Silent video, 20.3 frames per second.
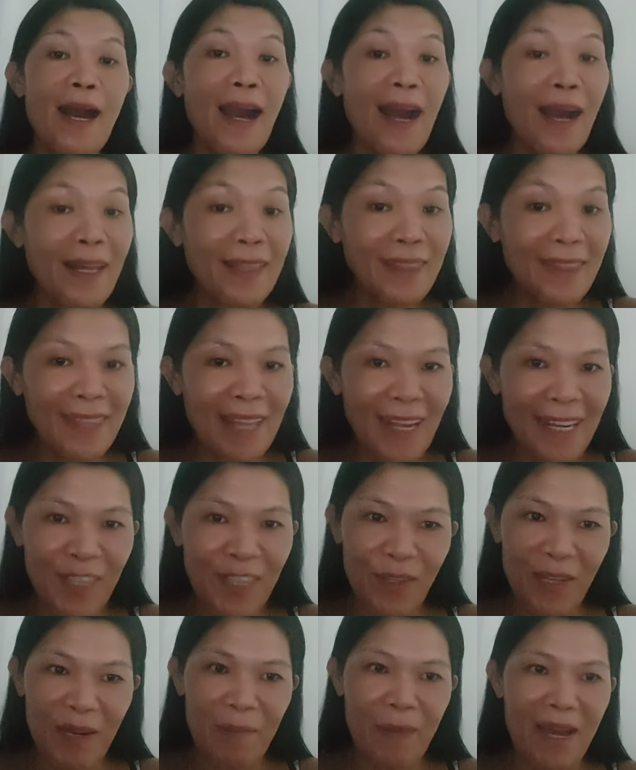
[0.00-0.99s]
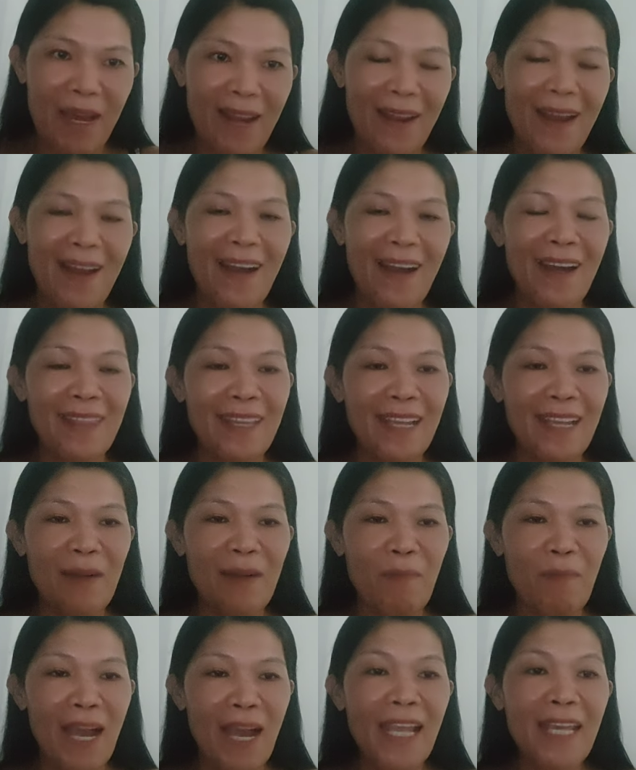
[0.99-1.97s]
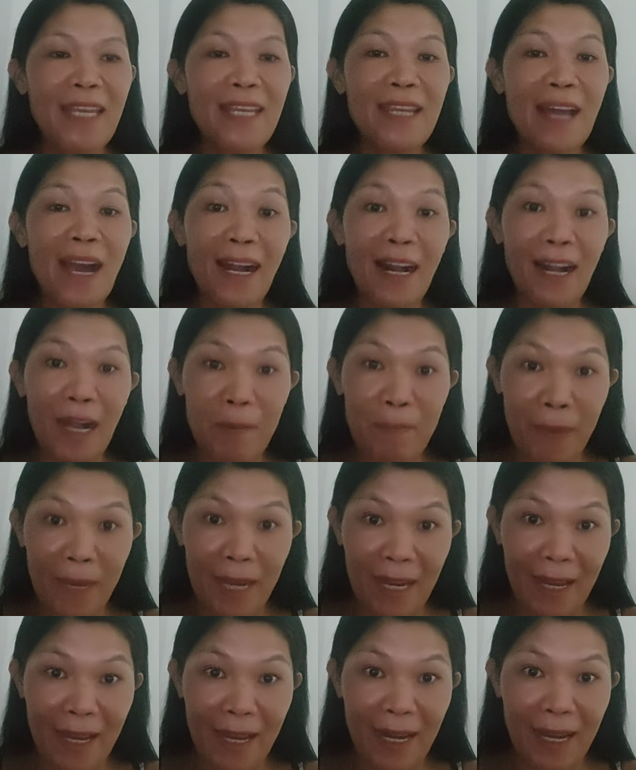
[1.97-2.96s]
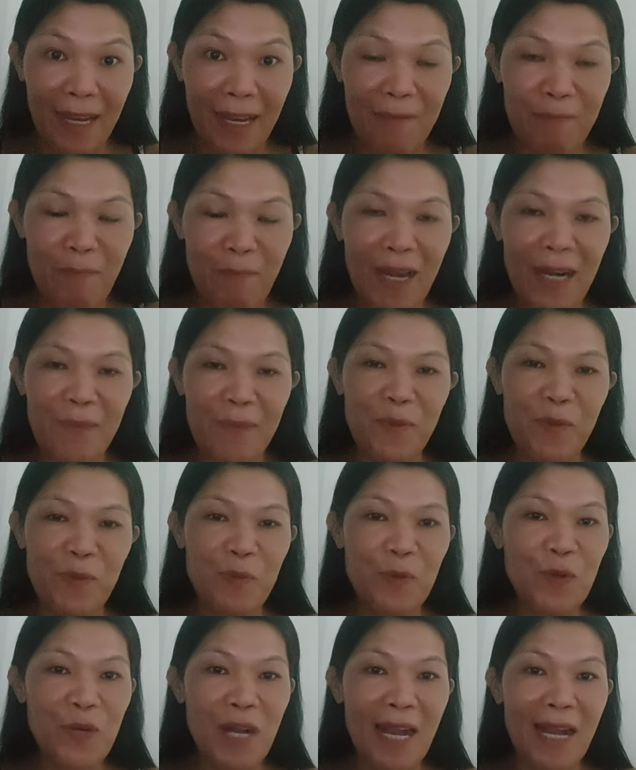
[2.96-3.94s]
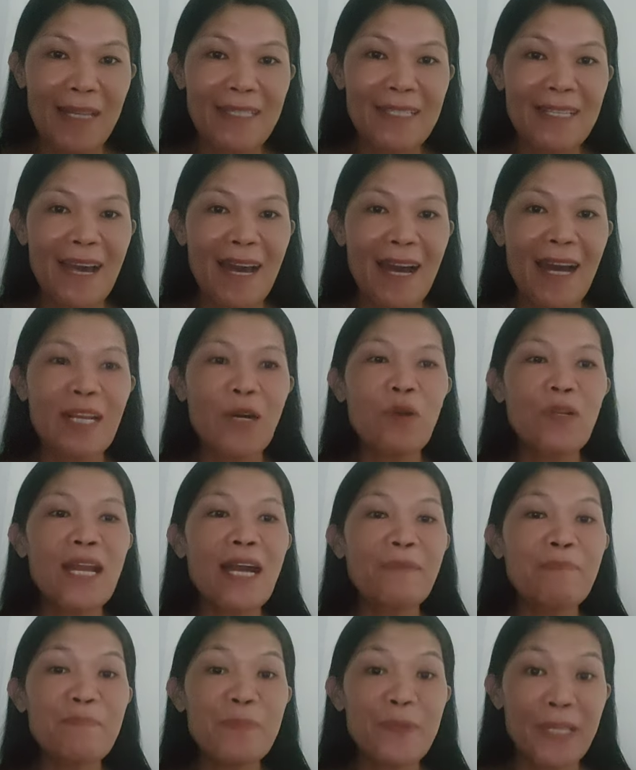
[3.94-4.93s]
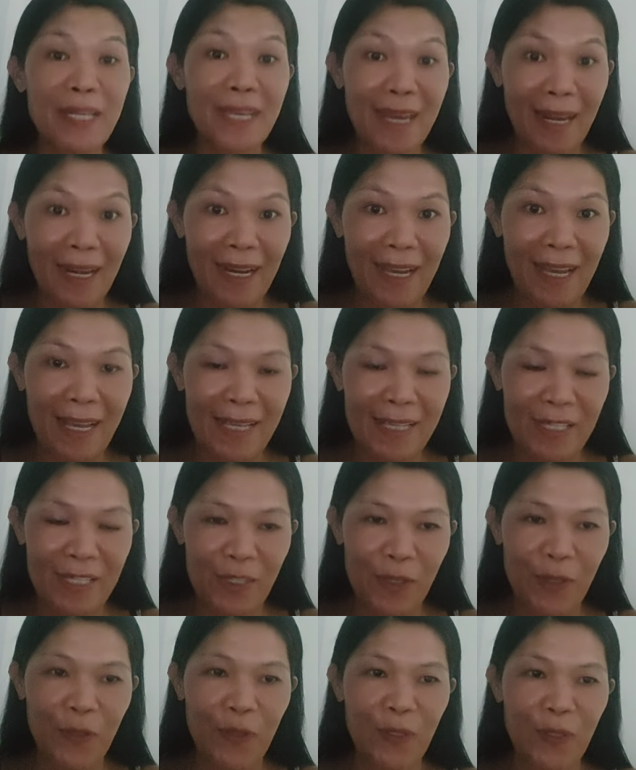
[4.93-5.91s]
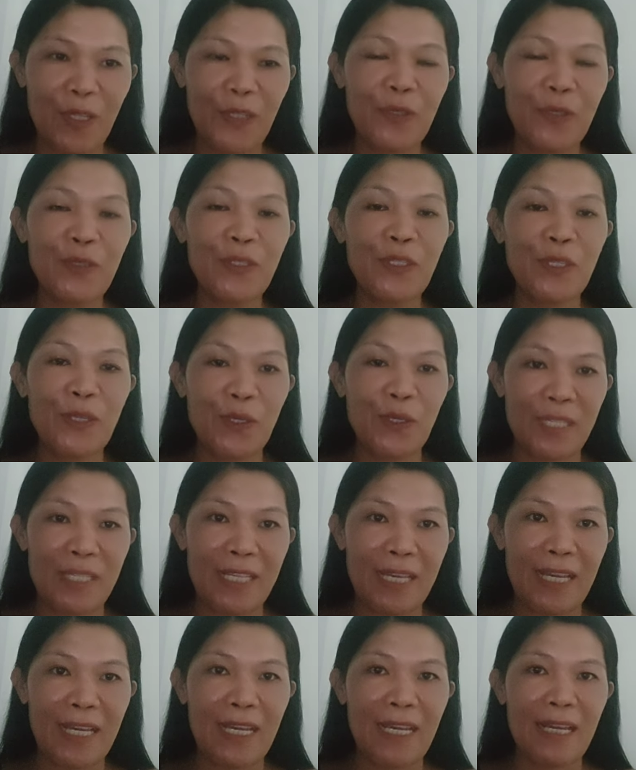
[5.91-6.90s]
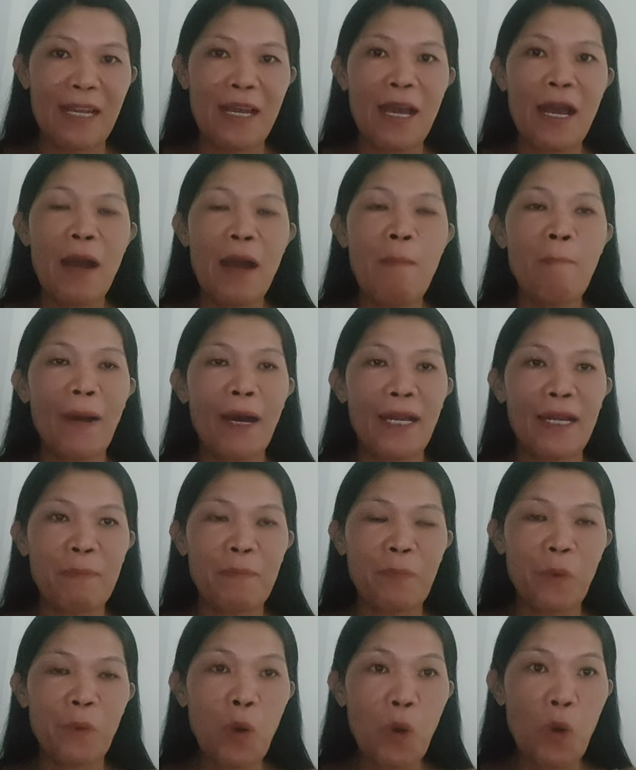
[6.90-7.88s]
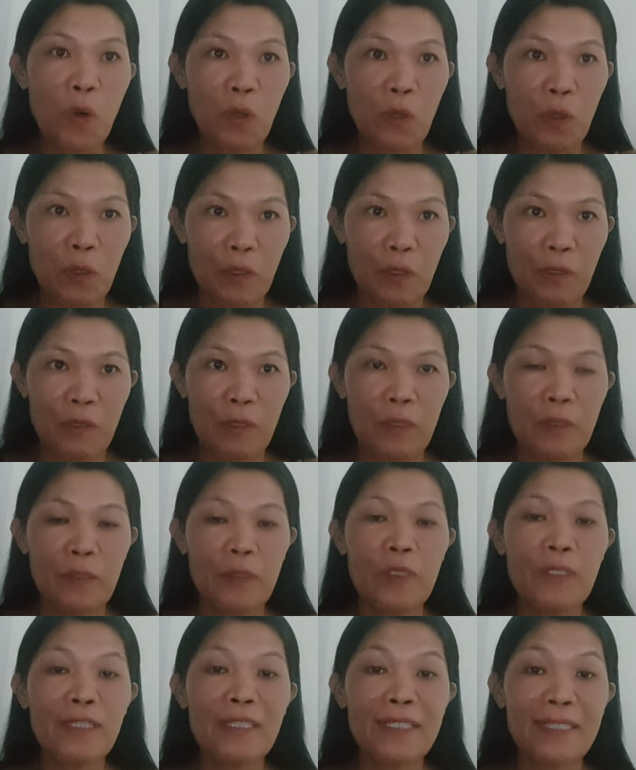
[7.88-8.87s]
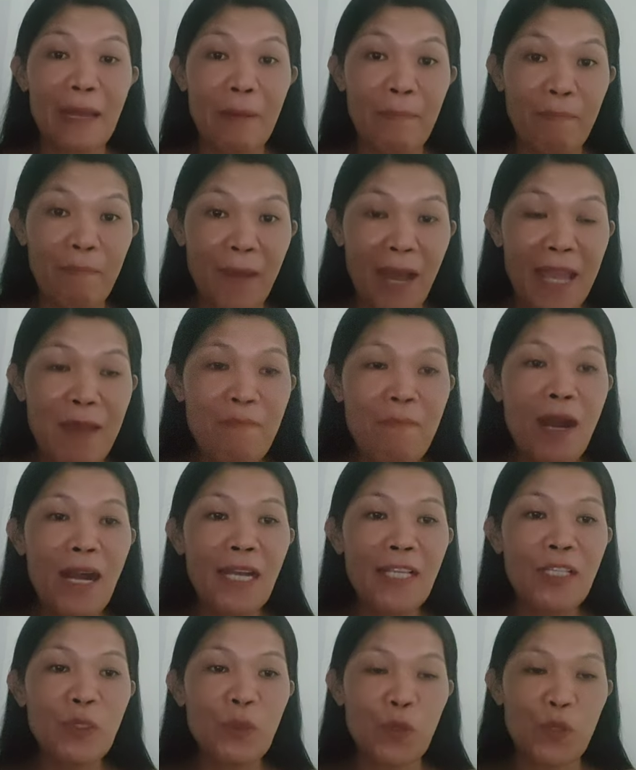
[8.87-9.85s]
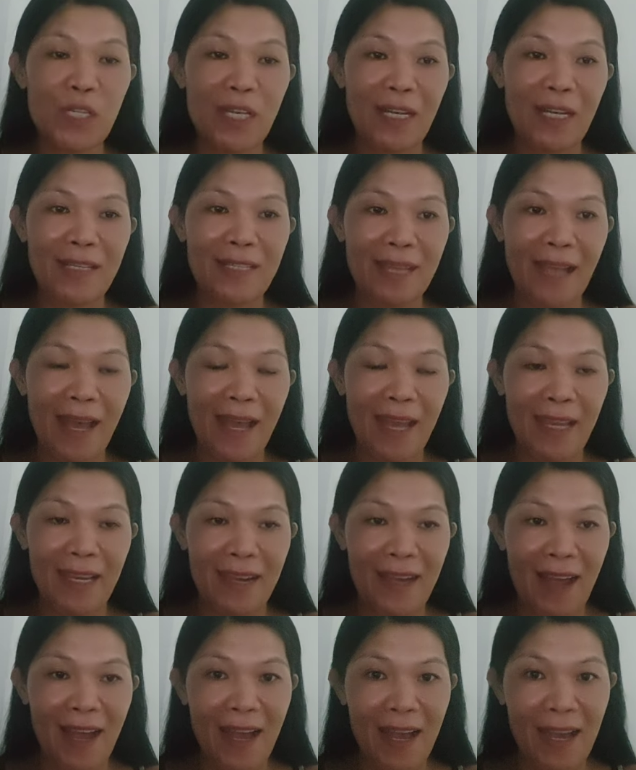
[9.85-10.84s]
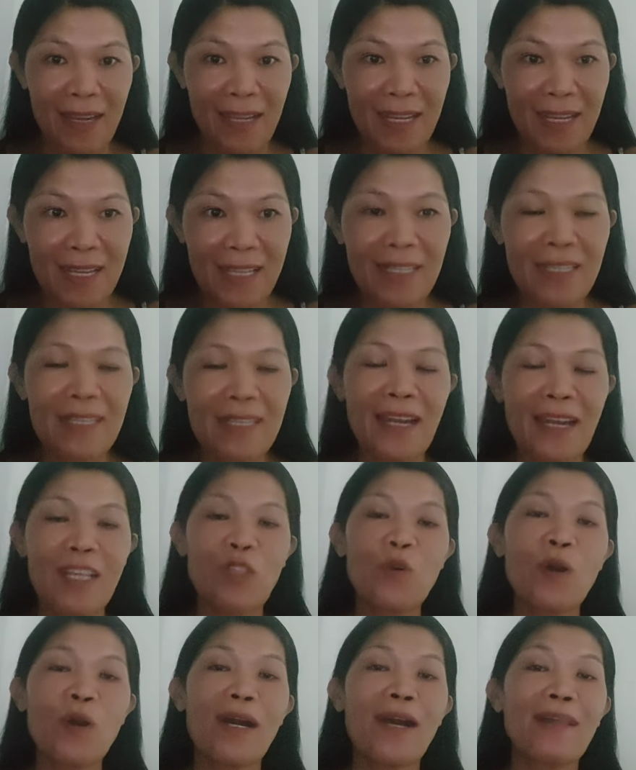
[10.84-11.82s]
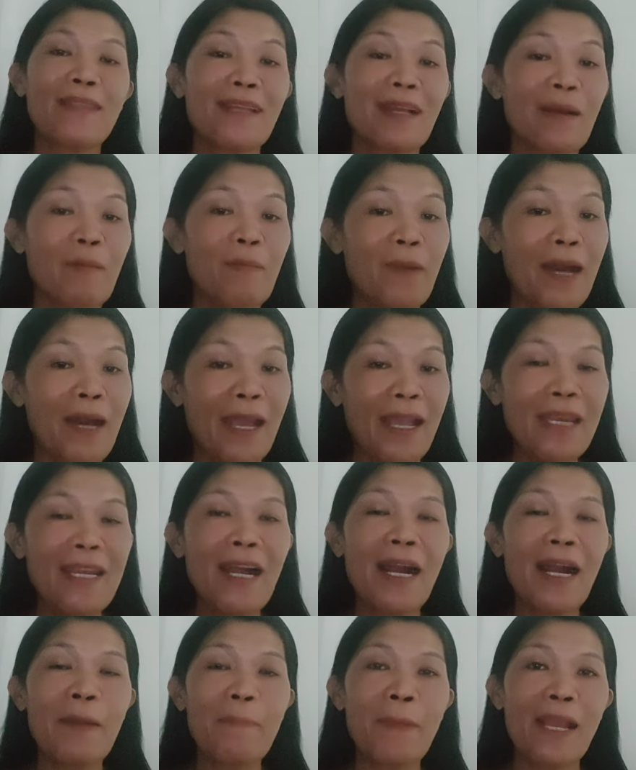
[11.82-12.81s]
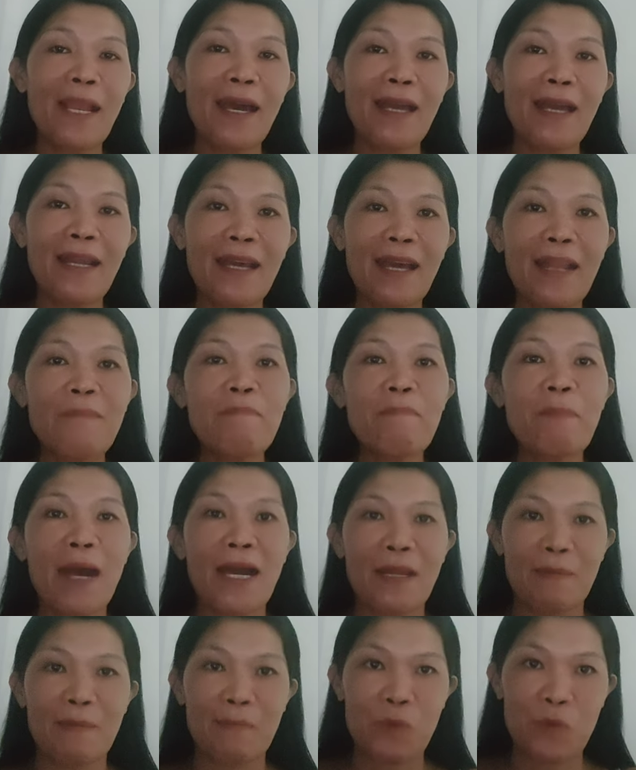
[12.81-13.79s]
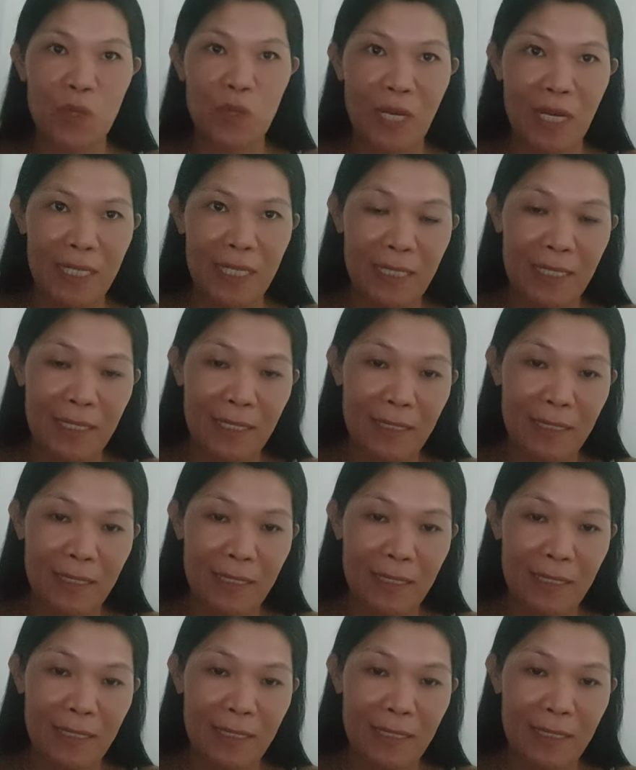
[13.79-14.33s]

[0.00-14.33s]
At narito naman ang ating gabay ng kapalaran para po bukas araw ng Biyernes, Hulyo 12. Para po sa may mga sudyak sign na aris, narito ang ating gabay ng kapalaran para bukas.